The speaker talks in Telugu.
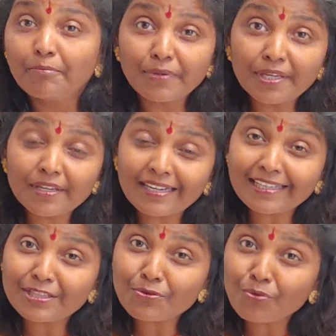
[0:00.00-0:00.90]
మీరు
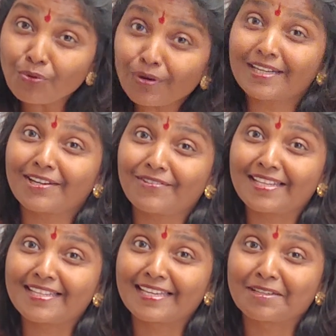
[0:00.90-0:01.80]
అడిగింది ఇంకొక
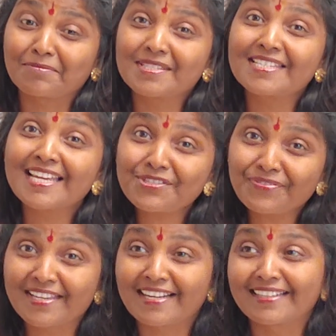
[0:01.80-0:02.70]
రకమైన ధైర్యం స్టేజ్
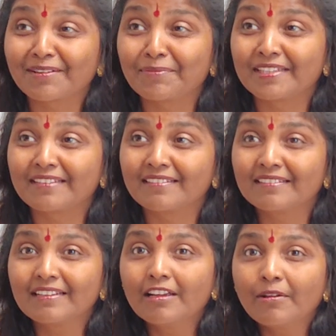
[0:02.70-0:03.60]
ఫీర్ అంటాం ఇది
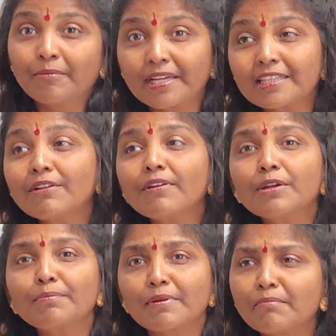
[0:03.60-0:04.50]
మిగతా
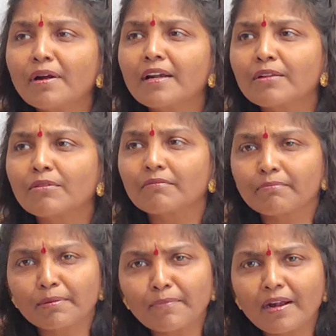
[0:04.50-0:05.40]
వాడు బ్రహ్మాండం
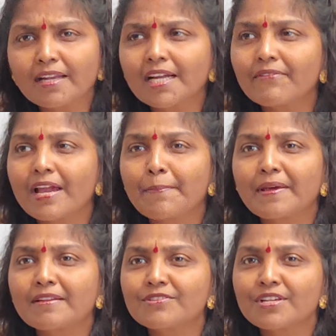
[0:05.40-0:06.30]
బ్రహ్మాండంగా
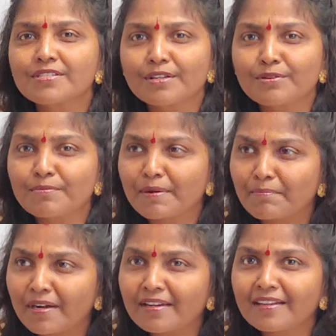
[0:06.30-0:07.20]
వ్యాపారం చేస్తాడు
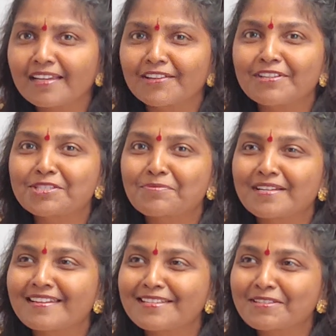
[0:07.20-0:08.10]
బ్రహ్మాండంగా
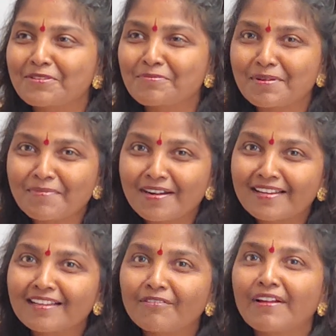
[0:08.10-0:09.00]
ఇన్వెస్ట్మెంట్లు చేస్తాడు
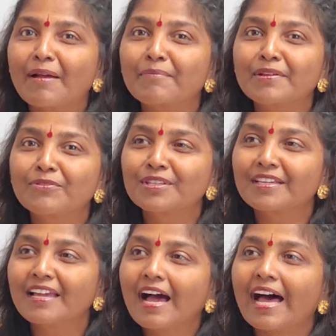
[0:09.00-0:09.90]
బ్రహ్మాండంగా ఫ్యామిలీ
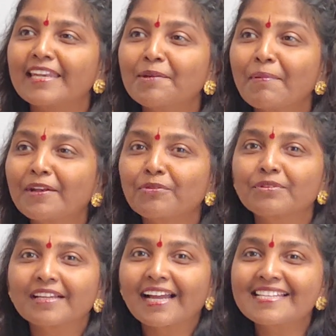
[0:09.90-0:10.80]
ఉంది అన్నీ బాగానే
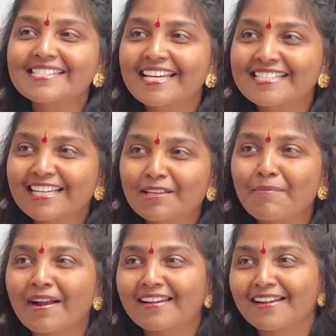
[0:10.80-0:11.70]
ఉన్నాయి కానీ స్టేజ్ ఎక్కితే
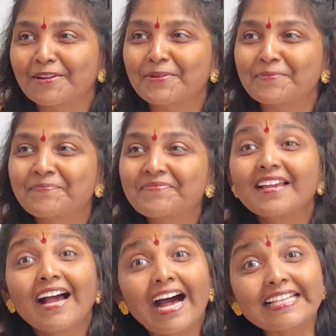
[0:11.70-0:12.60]
మాట్లాడలేడు
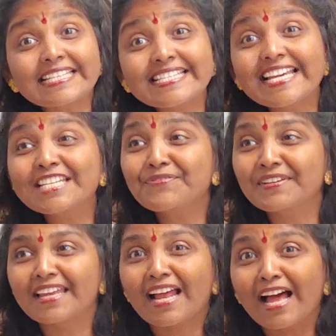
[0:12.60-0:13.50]
అది స్టేజ్
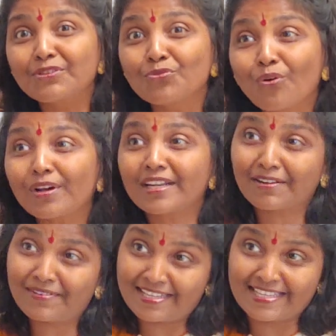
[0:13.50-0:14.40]
ఫియర్ అది ఇంకొక
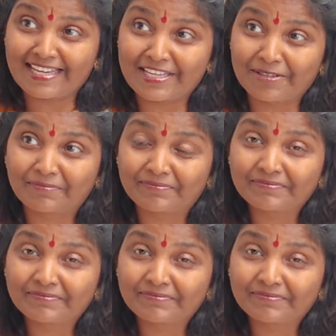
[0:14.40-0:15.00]
రకమైన ధైర్యం